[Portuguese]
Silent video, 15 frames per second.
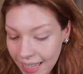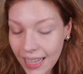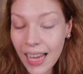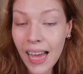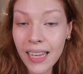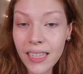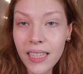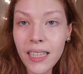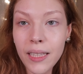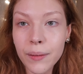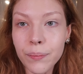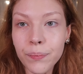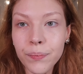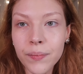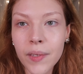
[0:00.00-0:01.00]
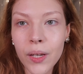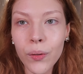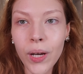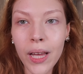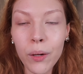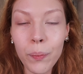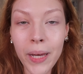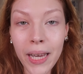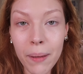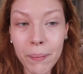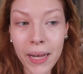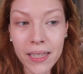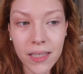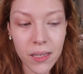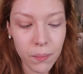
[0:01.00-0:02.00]
E aí, eu quero pegar
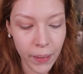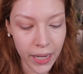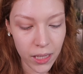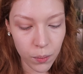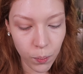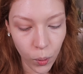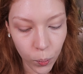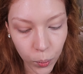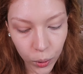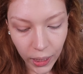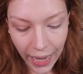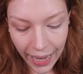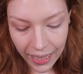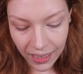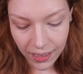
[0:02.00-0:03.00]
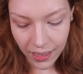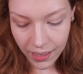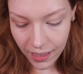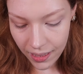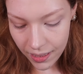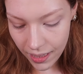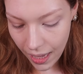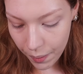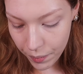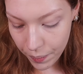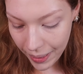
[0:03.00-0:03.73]
bases mais populares, assim, sabe?